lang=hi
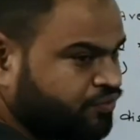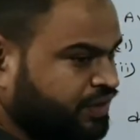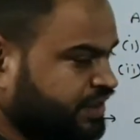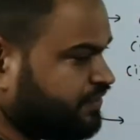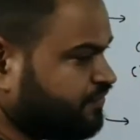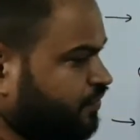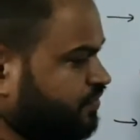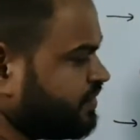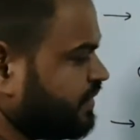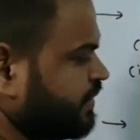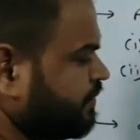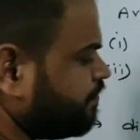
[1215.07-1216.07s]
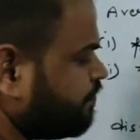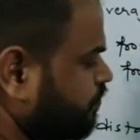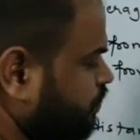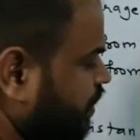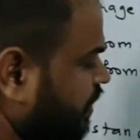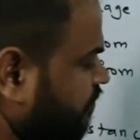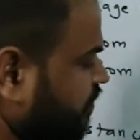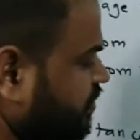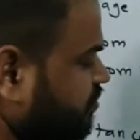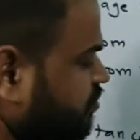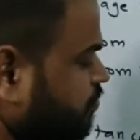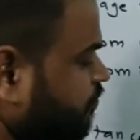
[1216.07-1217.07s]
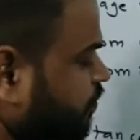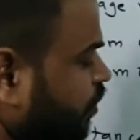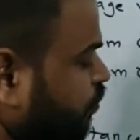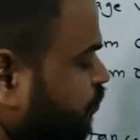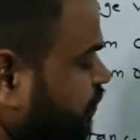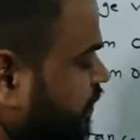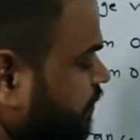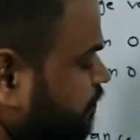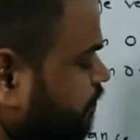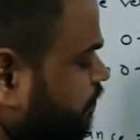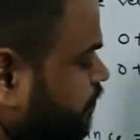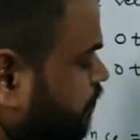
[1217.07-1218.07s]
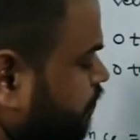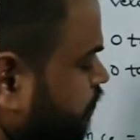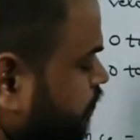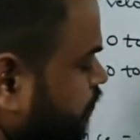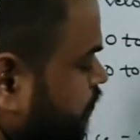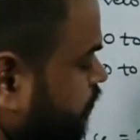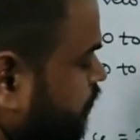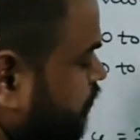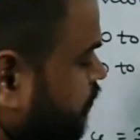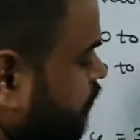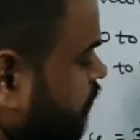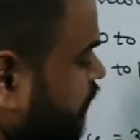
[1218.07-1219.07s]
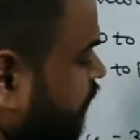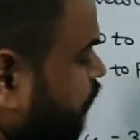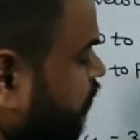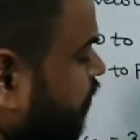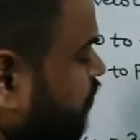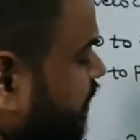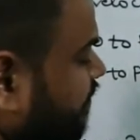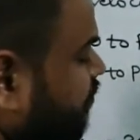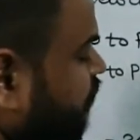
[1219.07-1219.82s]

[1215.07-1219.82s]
24 सेकंड तो एवरेज वेलोसिटी क्या फॉर्मूला होता है एवरेज